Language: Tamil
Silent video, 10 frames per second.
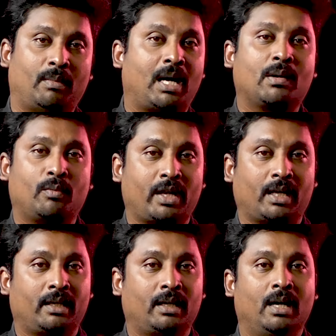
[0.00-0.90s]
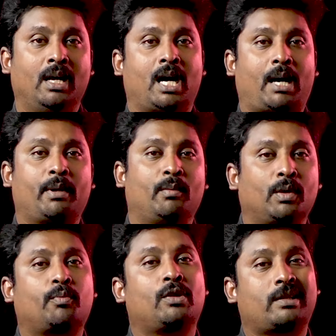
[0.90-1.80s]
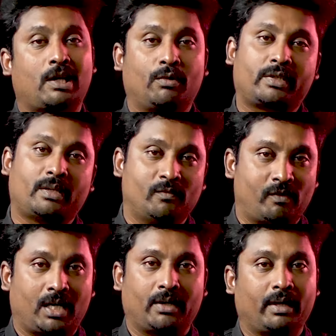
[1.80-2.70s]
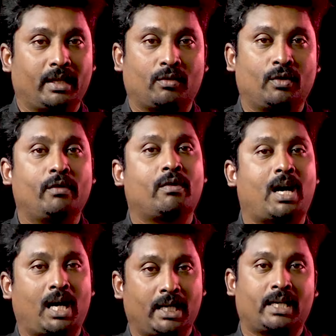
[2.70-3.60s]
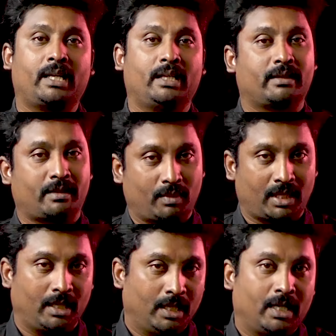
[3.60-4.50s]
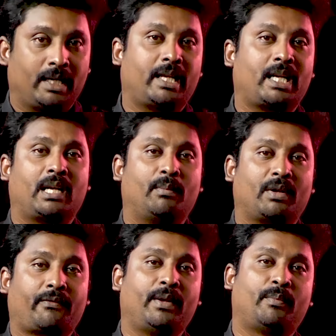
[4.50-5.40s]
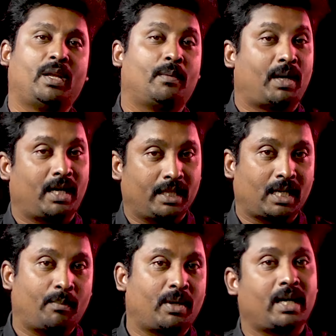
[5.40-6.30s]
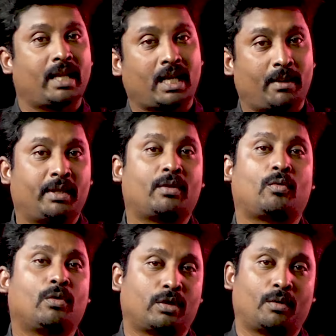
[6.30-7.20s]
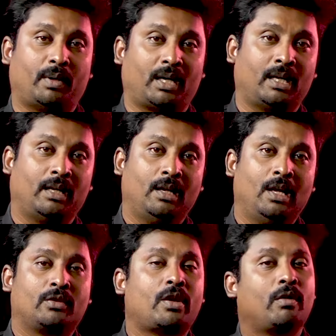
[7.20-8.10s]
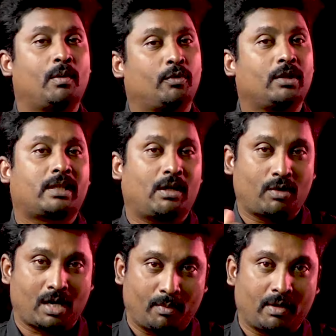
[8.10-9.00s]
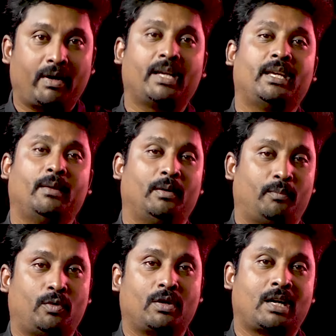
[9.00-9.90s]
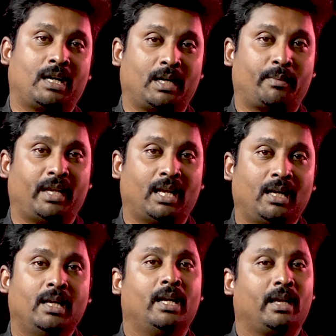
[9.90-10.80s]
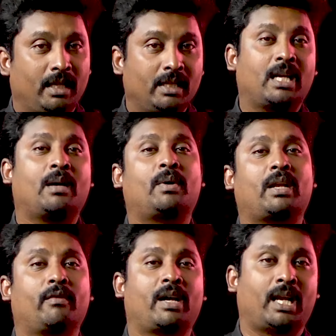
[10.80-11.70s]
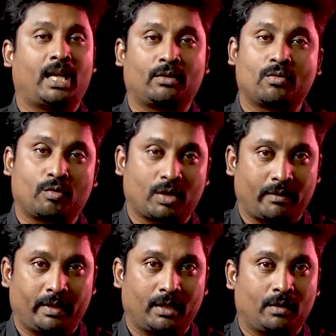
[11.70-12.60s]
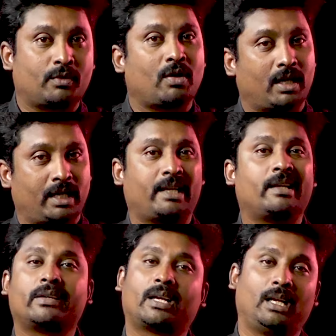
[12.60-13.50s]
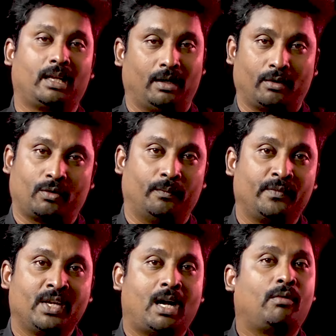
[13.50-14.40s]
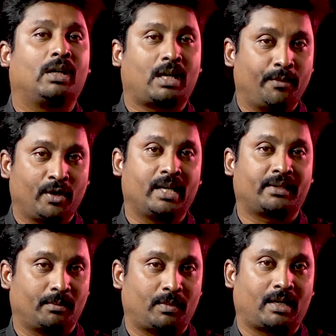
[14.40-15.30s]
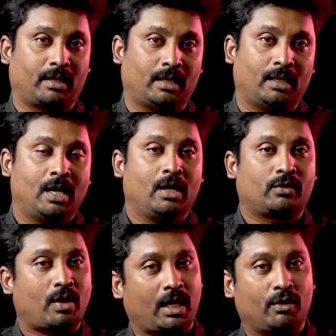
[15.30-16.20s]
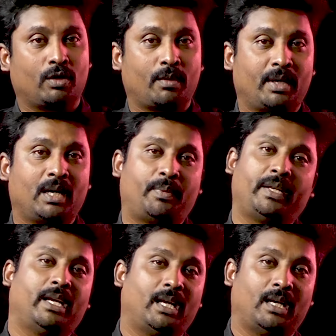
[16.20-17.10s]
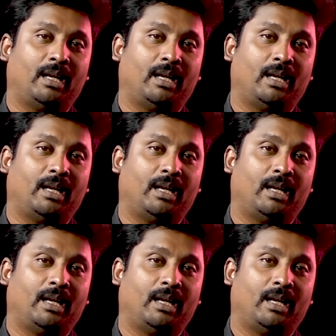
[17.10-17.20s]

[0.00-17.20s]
மாற முடியாது அப்படிங்கும்போது புதுசாக ஒரு சிம் வாங்க வேண்டியிருக்கும் இவங்க ஆல்ரெடி இந்த சிம்மில் நிறையா நம்பர் ஃபீட் பண்ணியிருப்பாங்க இந்த நம்பரை நிறையா பேர்த்துக்கு கொடுத்துருப்பாங்க ஸோ இவங்க புதுசாக ஒரு நம்பர் வாங்கி கொடுறாங்க அப்படின்னா இந்த நம்பரை இவங்க எல்லாத்துக்கும் கொடுக்க வேண்டியிருக்கும் ஸோ அங்கே நிறைய சிக்கல்கள் இருக்கும் அவங்க கம்யூனிகேஷன் பண்ணுறதுல ஸோ அது ஒரு மிகப்பெரிய